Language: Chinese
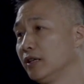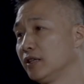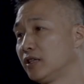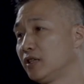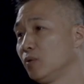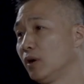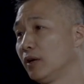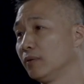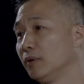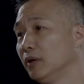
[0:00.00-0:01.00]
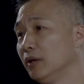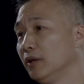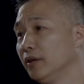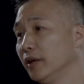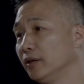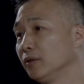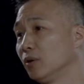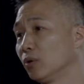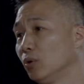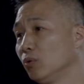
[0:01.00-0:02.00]
希望能
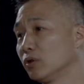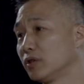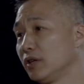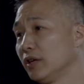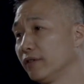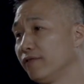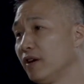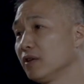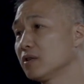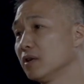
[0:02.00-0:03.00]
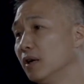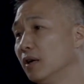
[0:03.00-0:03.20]
够通过这样的方式，